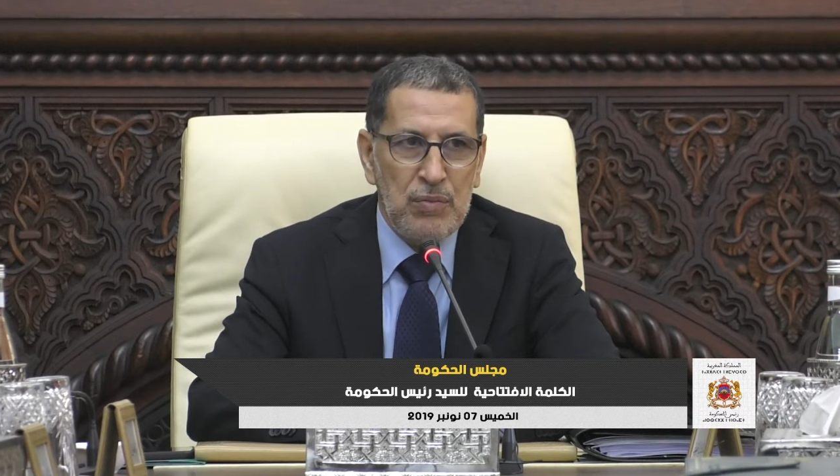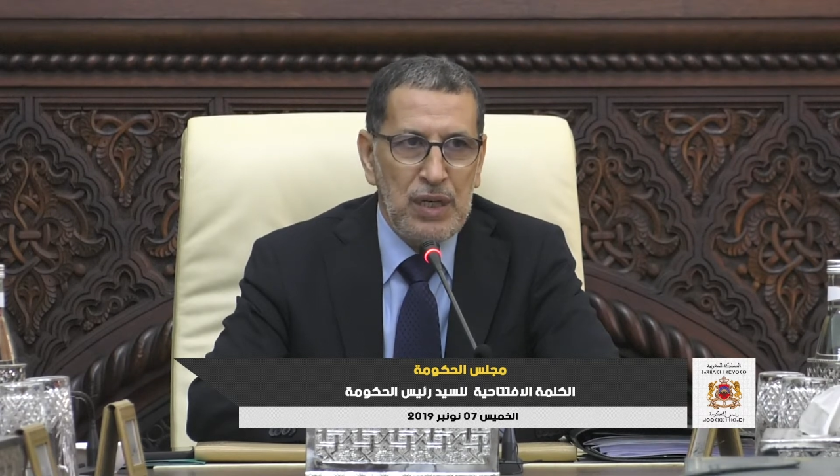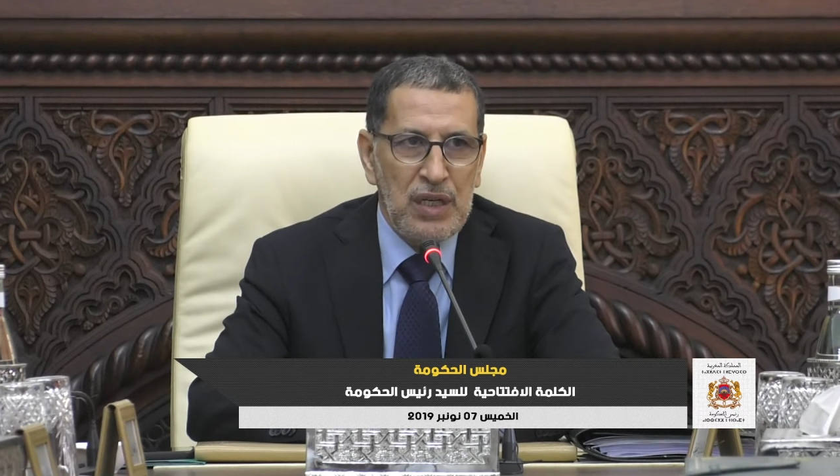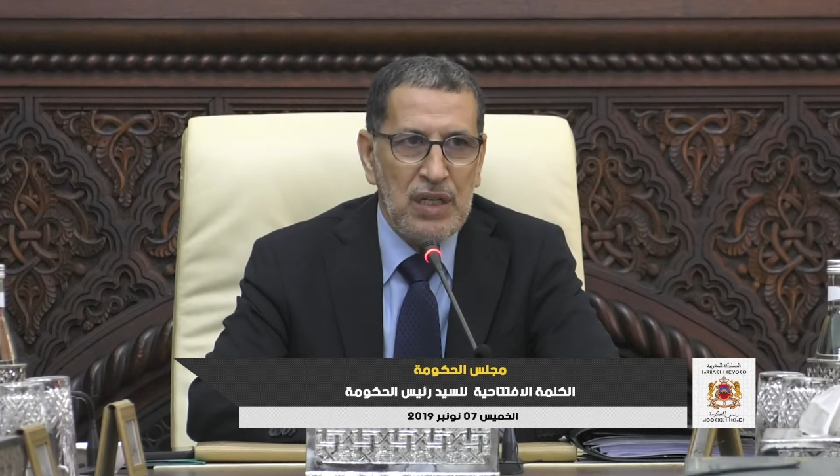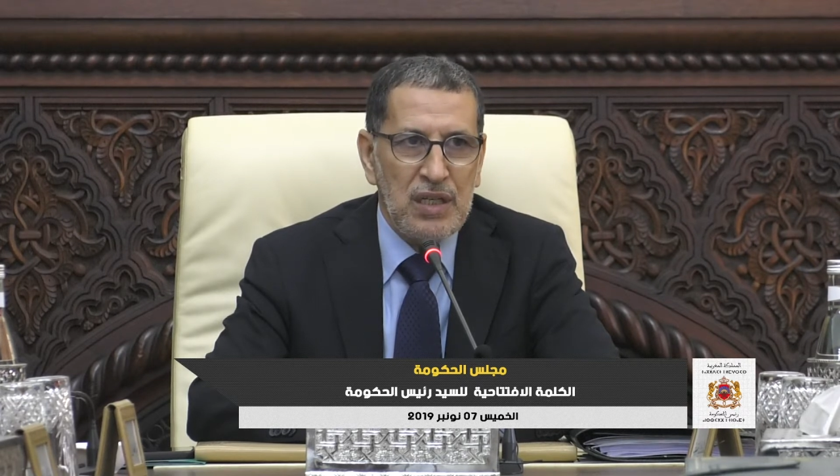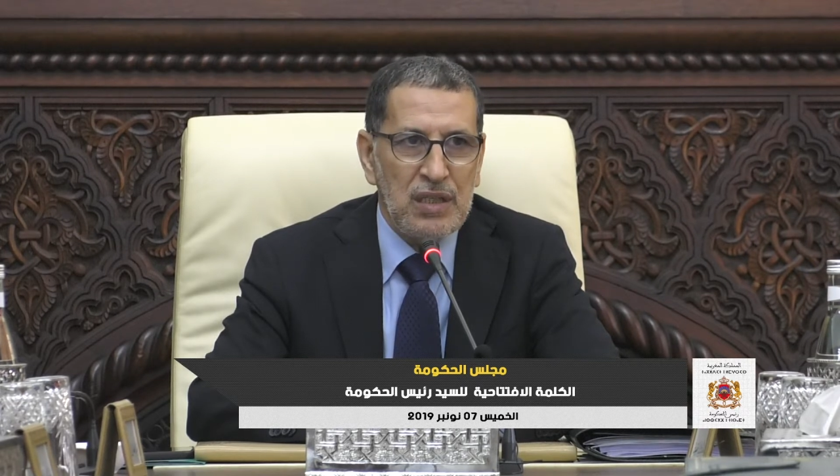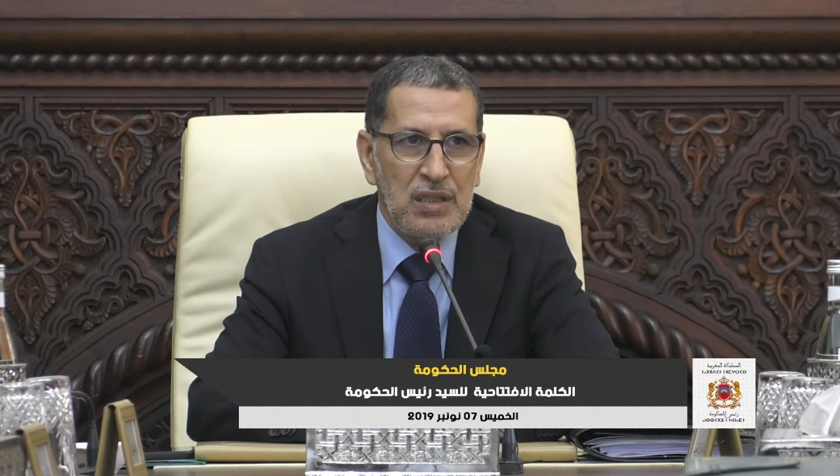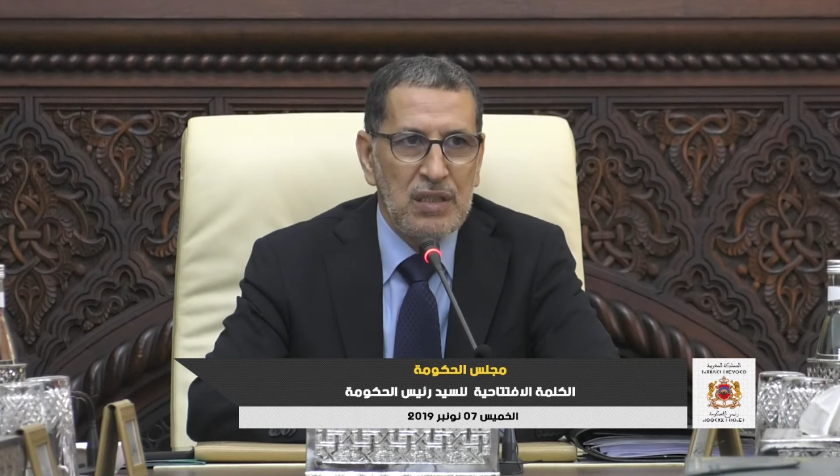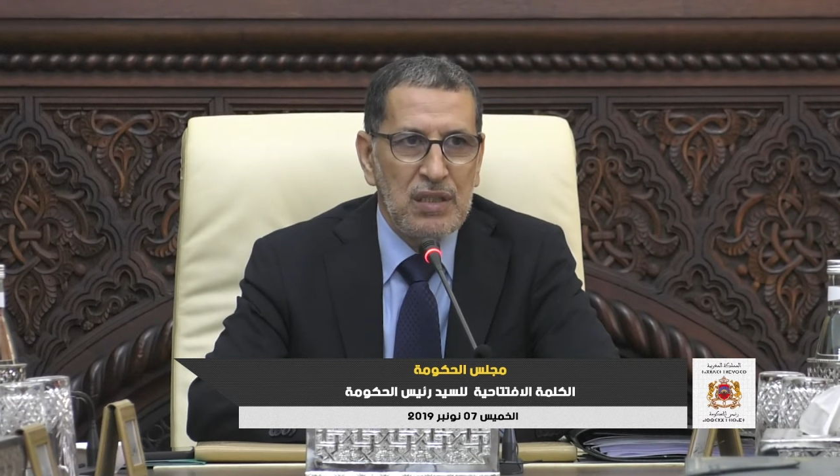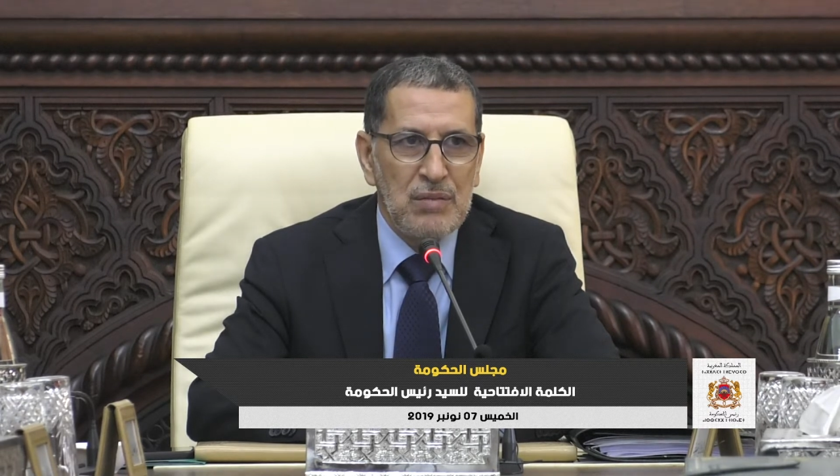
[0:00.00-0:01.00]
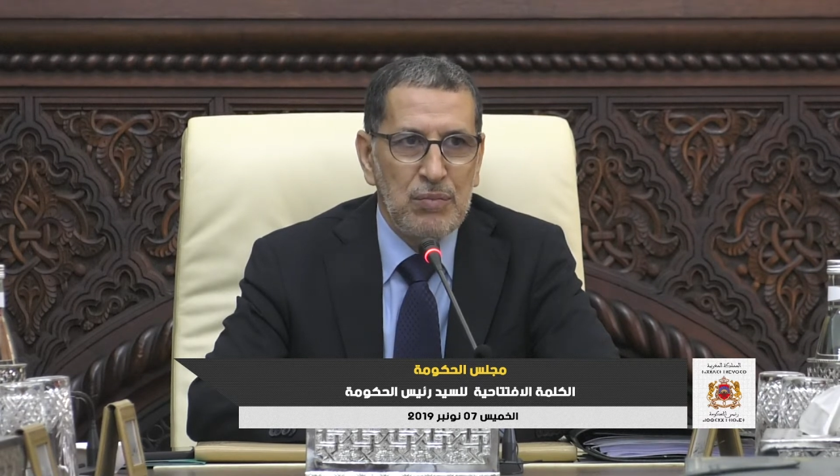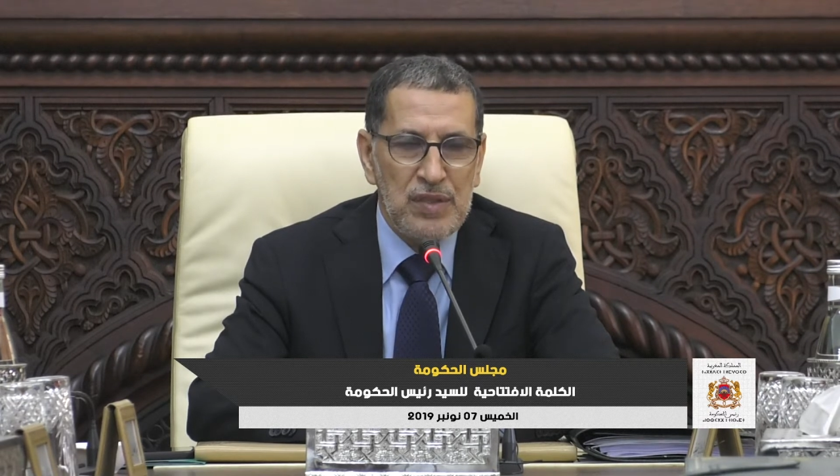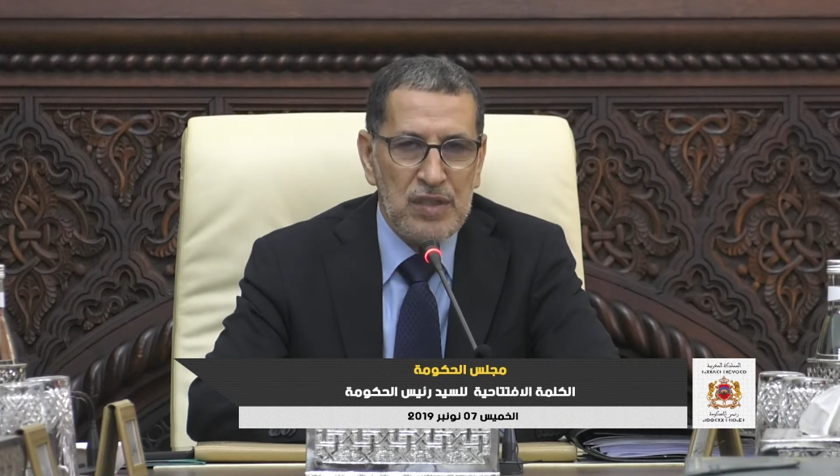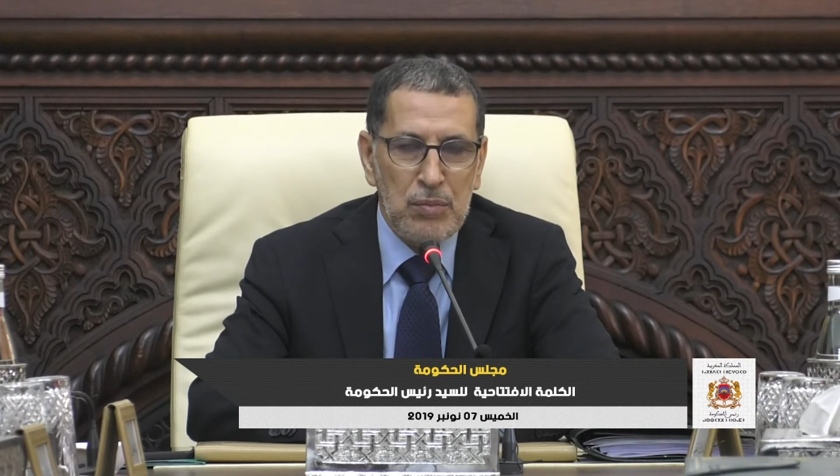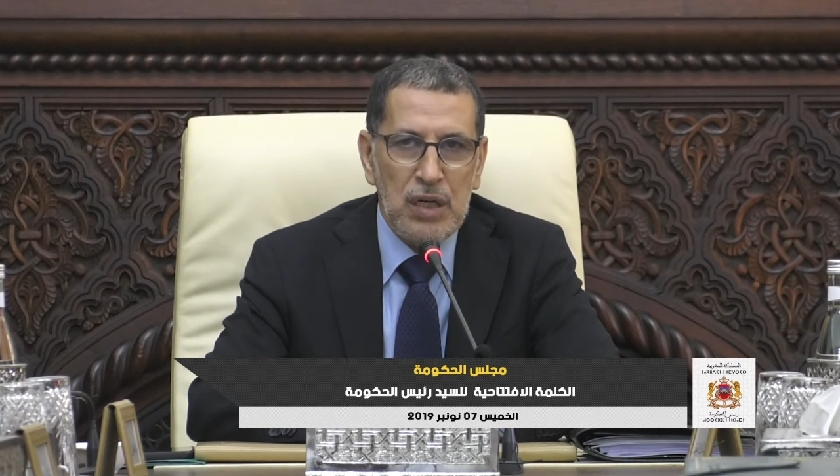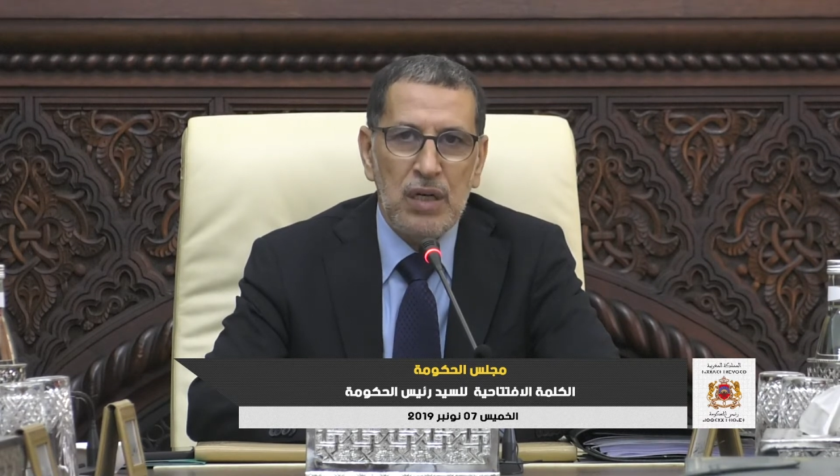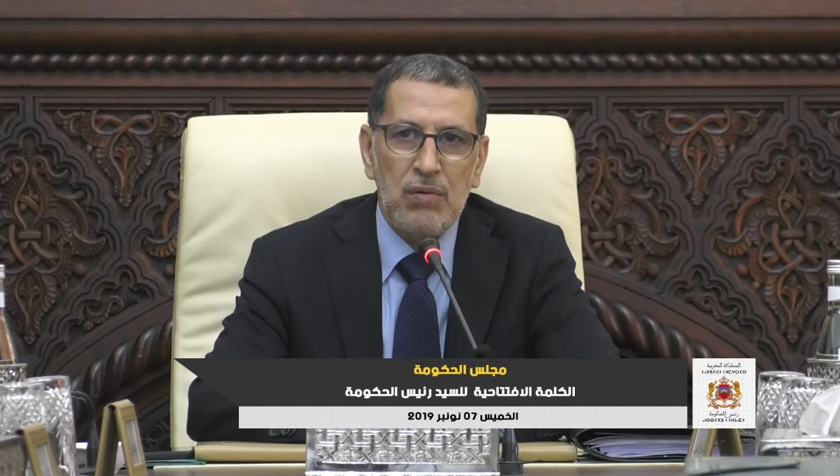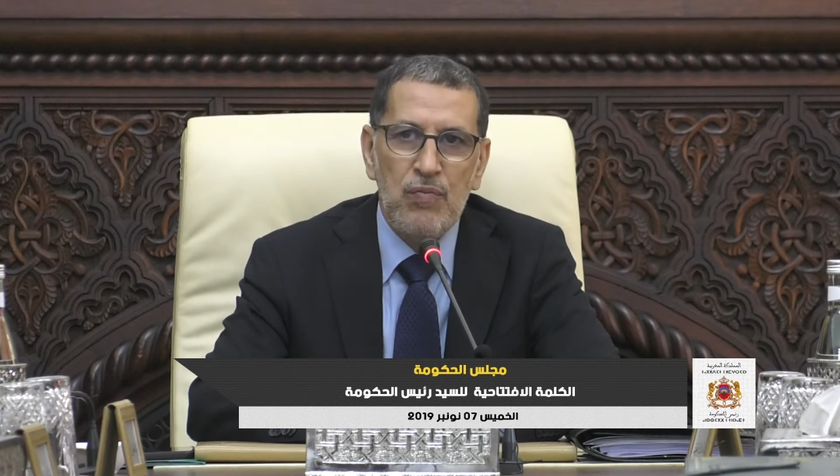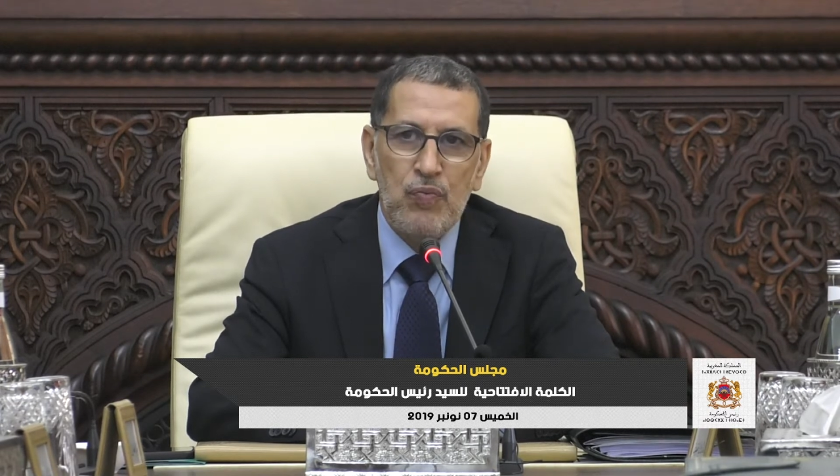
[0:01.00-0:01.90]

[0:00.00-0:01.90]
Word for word: الملك باستمرار